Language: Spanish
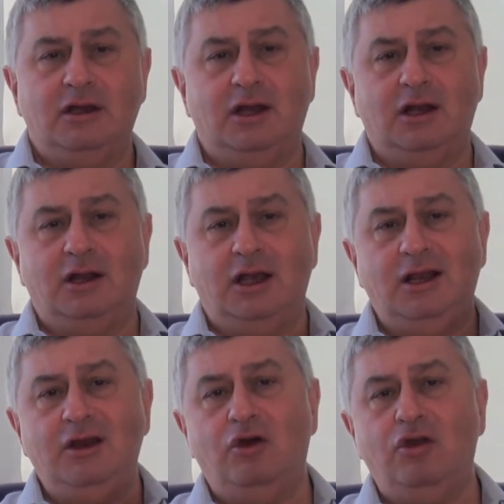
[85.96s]

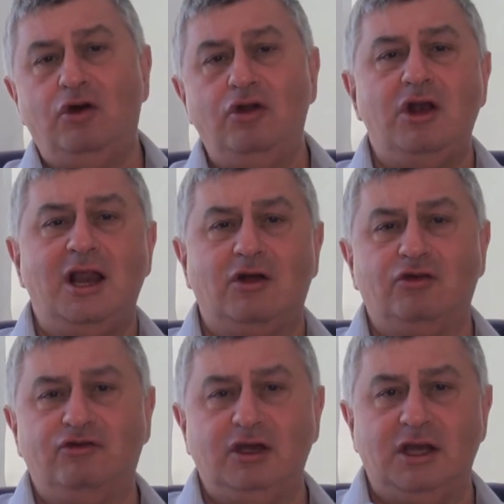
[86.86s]
el, inodoro en la
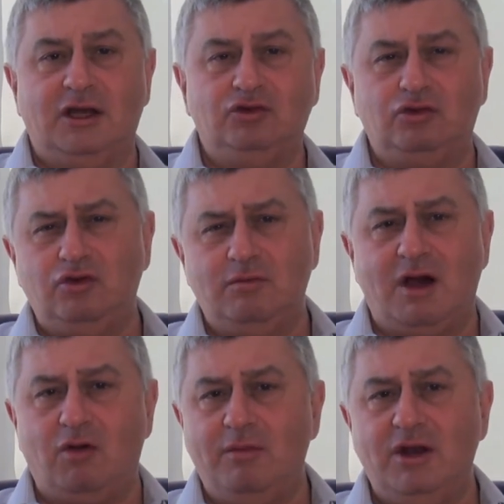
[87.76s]
cocina, todo es
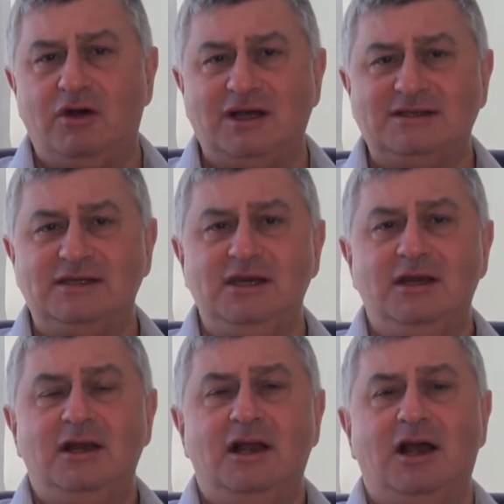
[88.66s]
más o menos
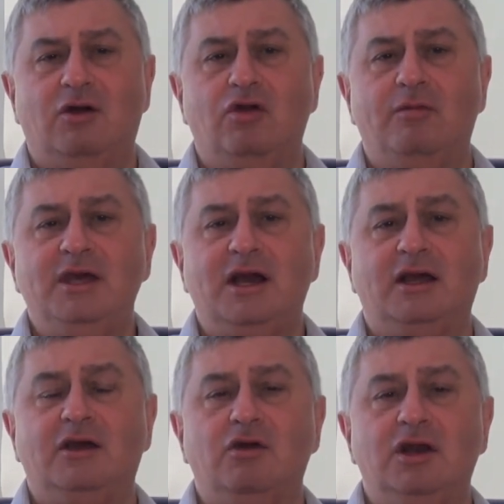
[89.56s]
así la economía
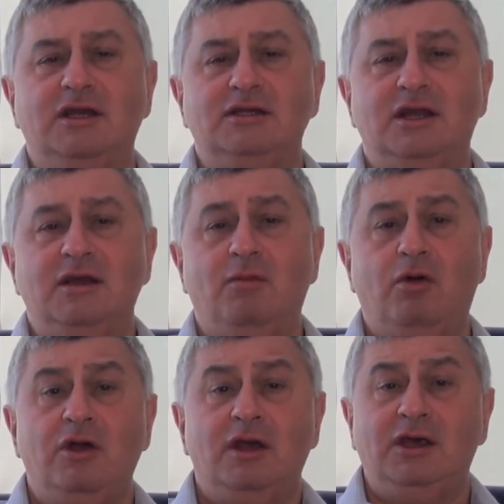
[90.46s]
que dejó el
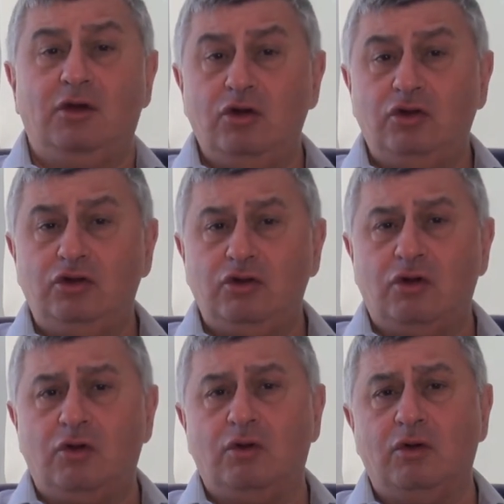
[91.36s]
kirchnerismo, y con
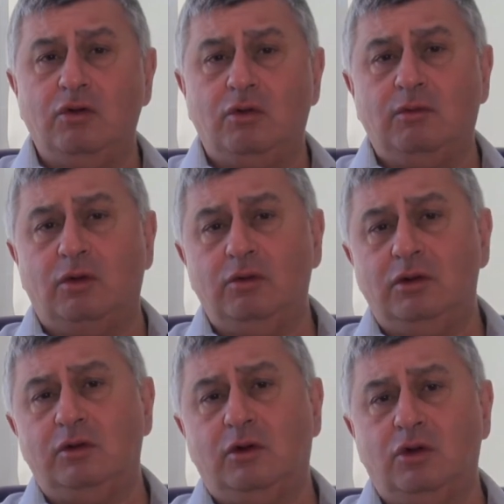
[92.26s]
otro,
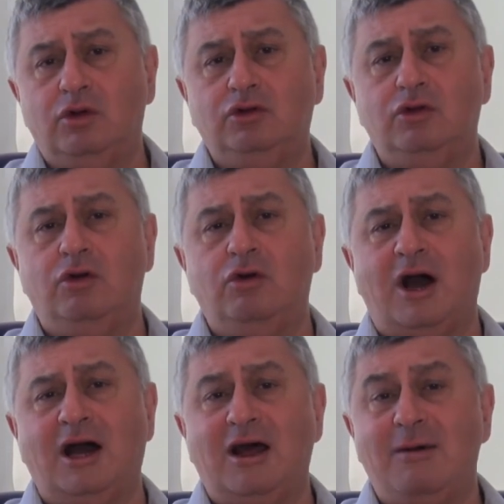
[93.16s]
con,
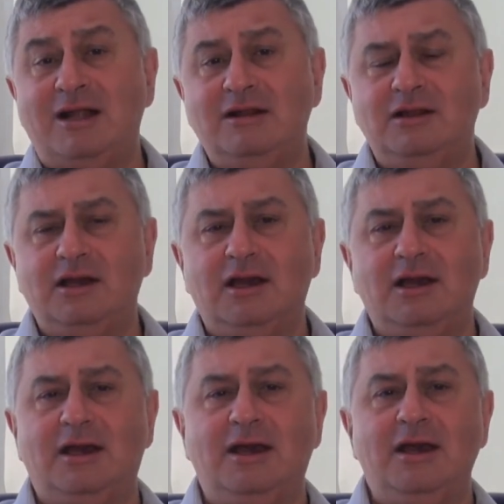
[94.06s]
otro agravante,
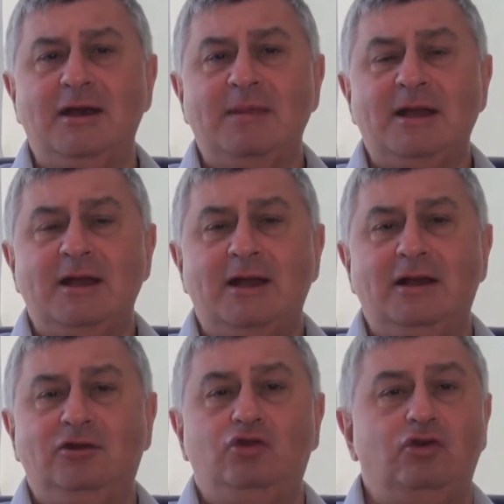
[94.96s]
que es que
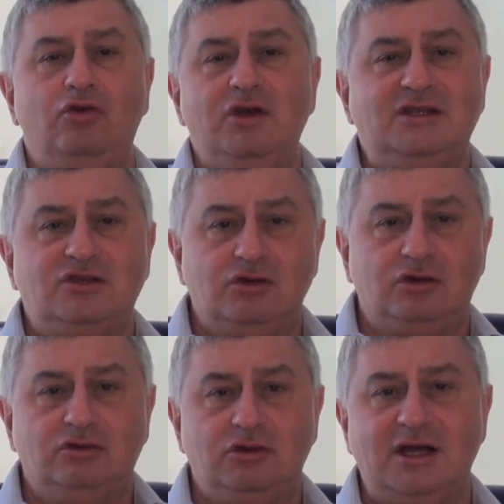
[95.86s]
eh, todo
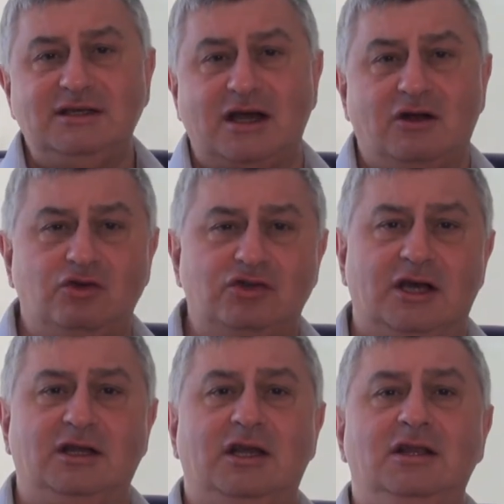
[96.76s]
eso, todas esas
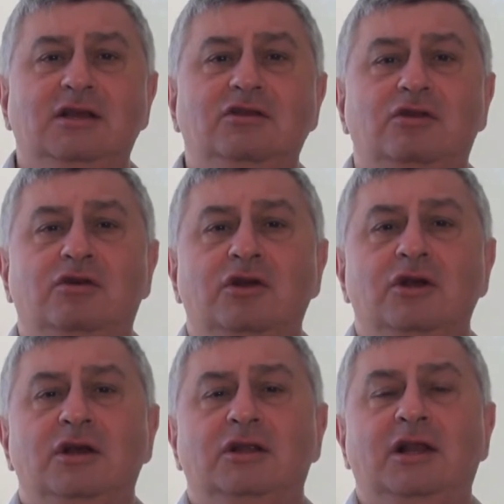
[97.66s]
cosas que están dentro
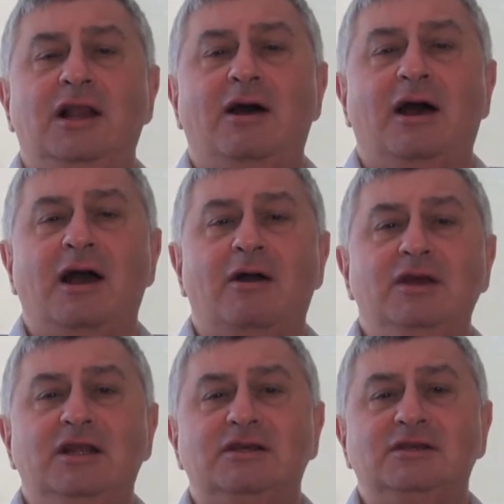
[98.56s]
de la
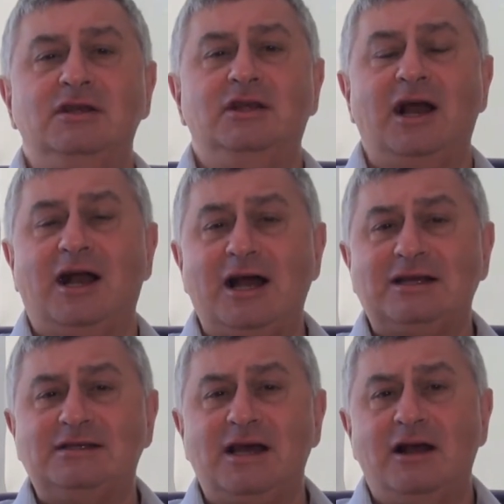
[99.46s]
habitación, de la
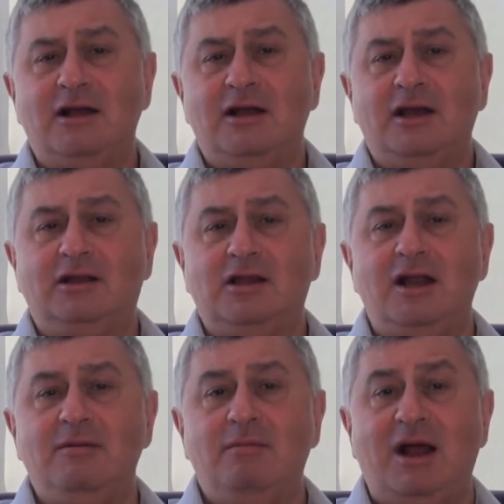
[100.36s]
casa,
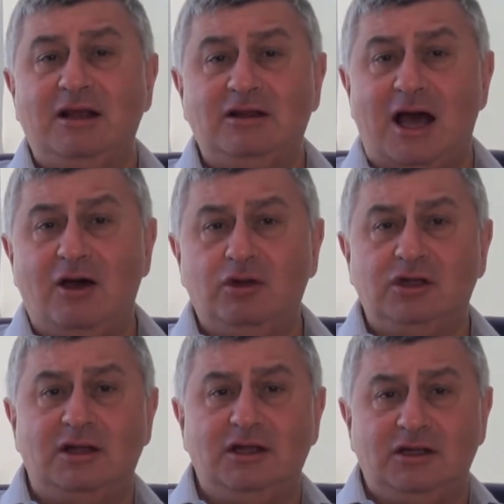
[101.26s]
están en mal estado,
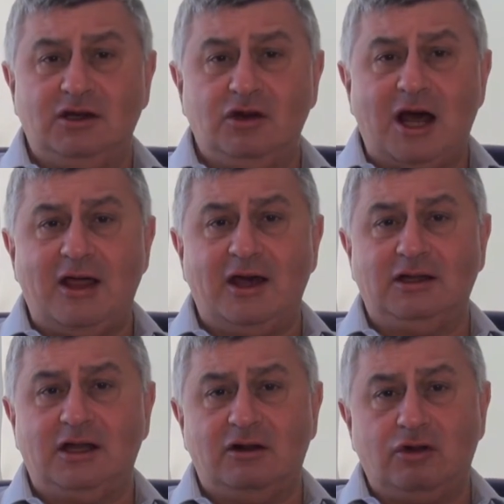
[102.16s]
están deterioradas,
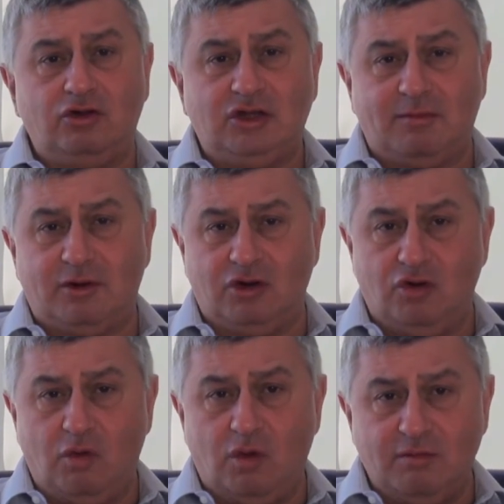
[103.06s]
están rotas porque
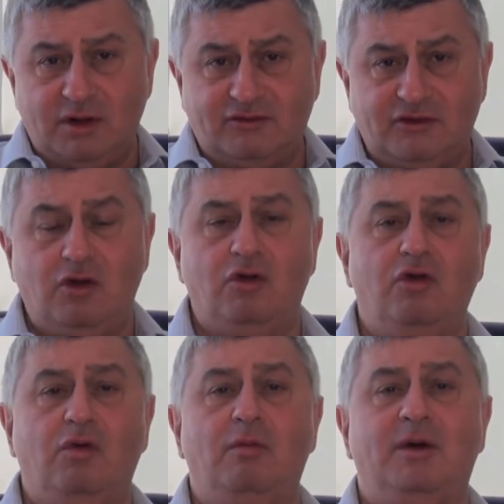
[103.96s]
no hubo
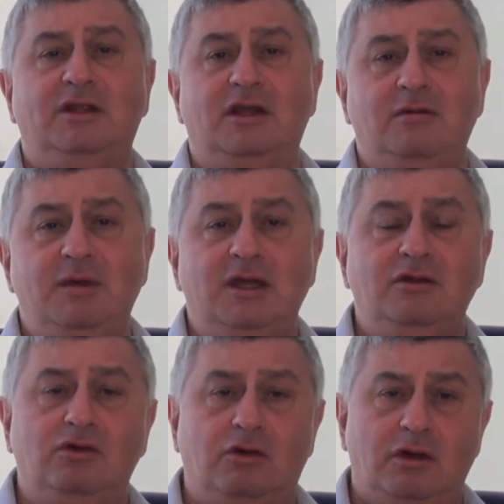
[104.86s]
inversión, no hubo
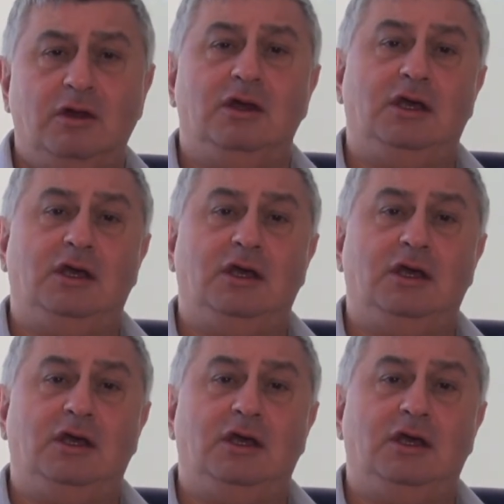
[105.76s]
mantenimiento.